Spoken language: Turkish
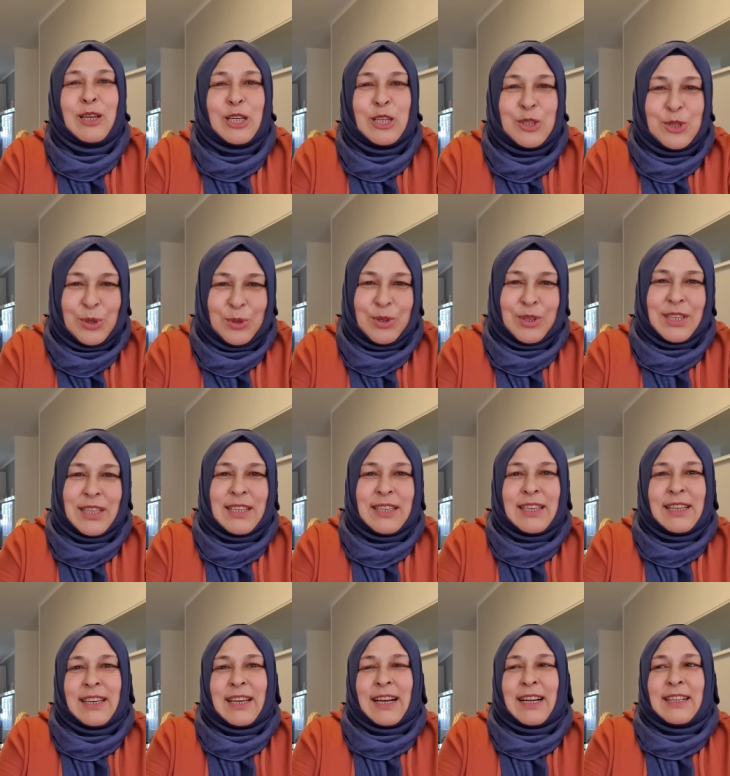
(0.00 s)
çok
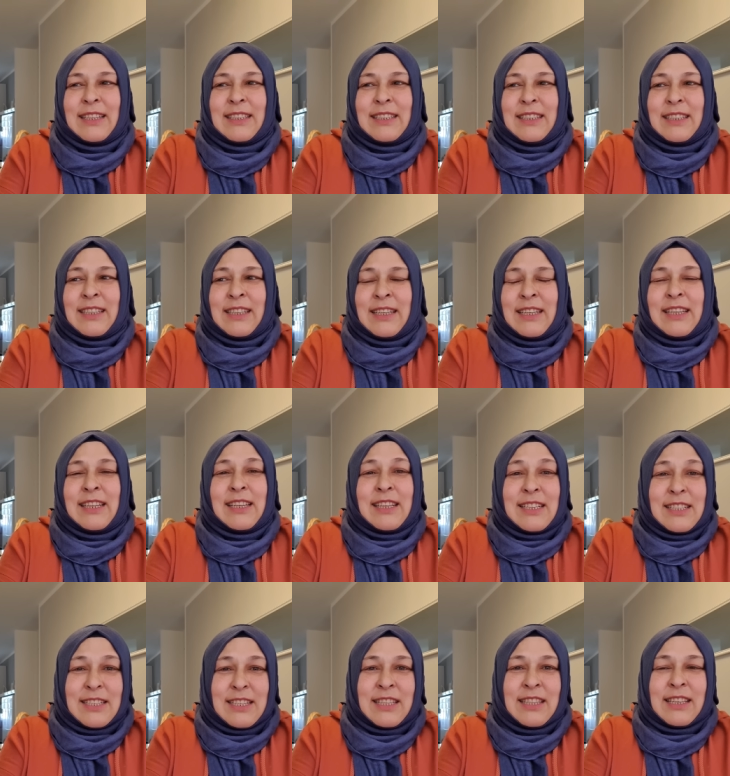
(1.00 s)
iyi geldi
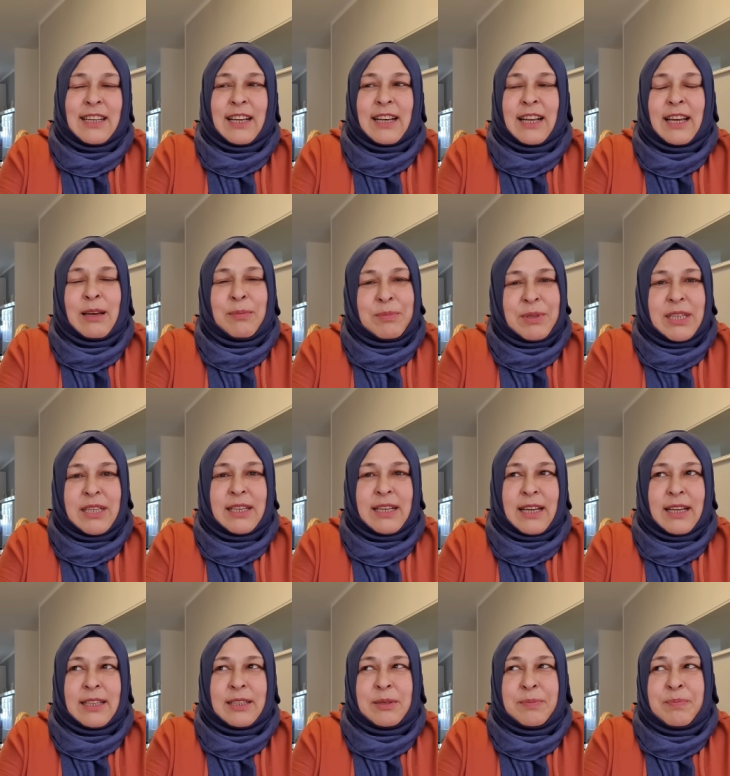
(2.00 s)
cidden hem
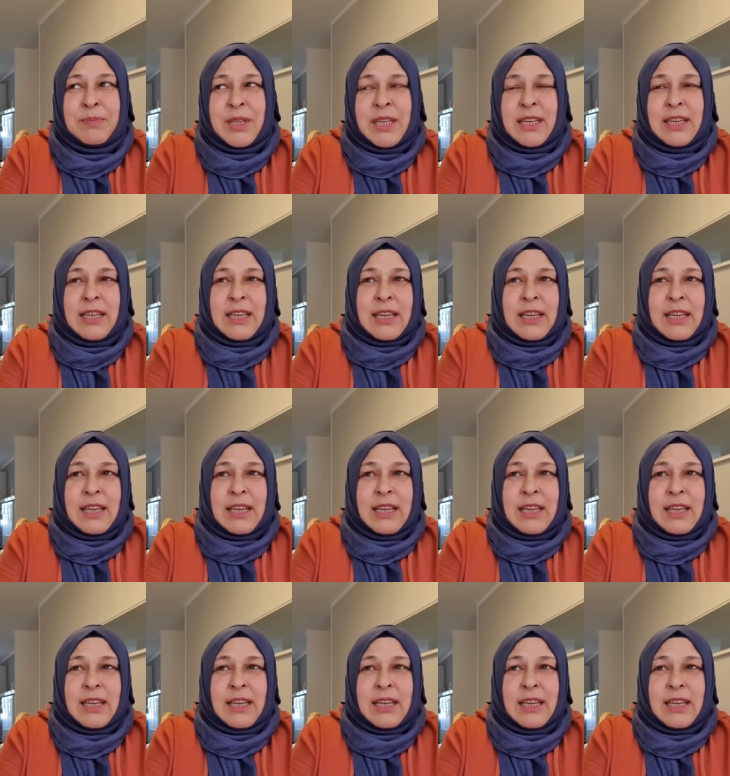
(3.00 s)
dinlendim.